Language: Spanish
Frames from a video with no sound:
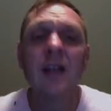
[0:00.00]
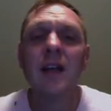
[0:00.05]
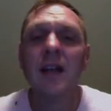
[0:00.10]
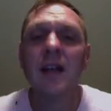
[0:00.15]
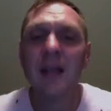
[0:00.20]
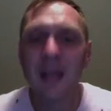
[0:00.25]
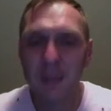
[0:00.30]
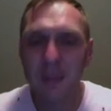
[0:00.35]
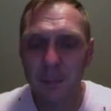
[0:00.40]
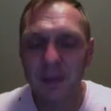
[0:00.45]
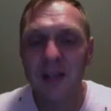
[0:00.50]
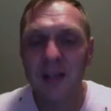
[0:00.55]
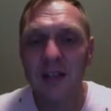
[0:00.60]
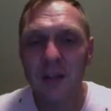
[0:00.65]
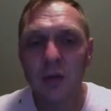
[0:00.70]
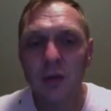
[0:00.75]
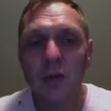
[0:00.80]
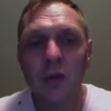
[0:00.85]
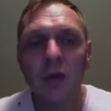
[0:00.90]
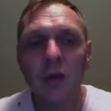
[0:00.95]
He
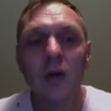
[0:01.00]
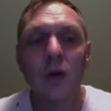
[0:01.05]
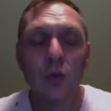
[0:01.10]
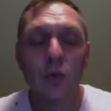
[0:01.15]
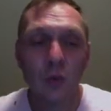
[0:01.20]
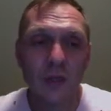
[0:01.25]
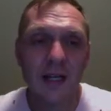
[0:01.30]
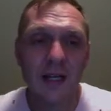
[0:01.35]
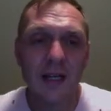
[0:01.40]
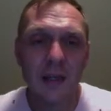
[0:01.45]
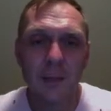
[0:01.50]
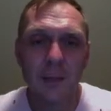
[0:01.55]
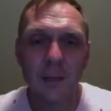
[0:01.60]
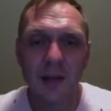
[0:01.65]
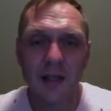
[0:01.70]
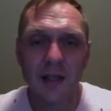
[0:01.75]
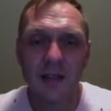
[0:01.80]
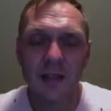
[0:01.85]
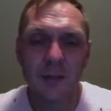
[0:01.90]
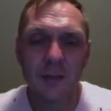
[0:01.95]
perdido una gran
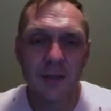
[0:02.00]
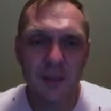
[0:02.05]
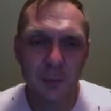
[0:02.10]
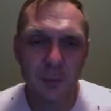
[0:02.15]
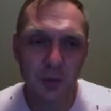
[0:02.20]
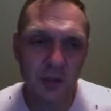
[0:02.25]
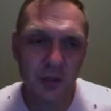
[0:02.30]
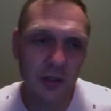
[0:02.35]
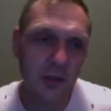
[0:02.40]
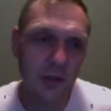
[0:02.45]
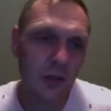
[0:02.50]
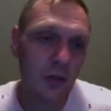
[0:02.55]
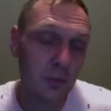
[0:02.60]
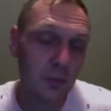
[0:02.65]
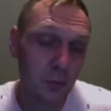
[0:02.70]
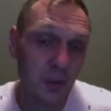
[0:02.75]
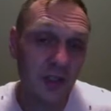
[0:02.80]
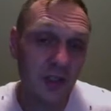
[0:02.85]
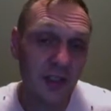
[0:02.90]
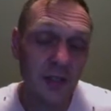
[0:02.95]
parte de mis posiciones
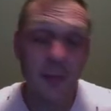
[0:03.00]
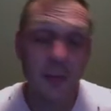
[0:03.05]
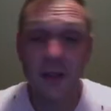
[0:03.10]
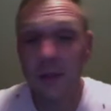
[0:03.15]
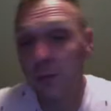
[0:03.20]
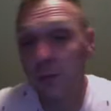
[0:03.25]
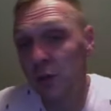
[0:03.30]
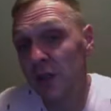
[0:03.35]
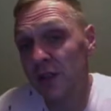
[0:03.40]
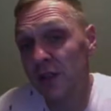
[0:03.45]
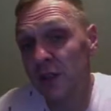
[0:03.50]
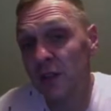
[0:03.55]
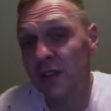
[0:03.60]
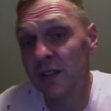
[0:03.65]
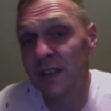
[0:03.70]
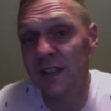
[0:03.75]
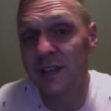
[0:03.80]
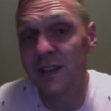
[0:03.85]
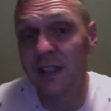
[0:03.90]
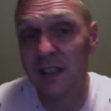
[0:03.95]
por esas manipulaciones
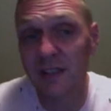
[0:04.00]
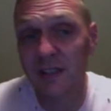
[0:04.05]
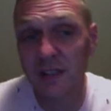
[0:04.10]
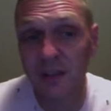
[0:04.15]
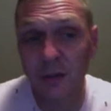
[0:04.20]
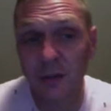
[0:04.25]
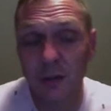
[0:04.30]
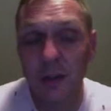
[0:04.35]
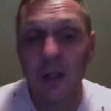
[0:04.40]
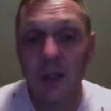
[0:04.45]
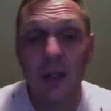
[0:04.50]
que están haciendo.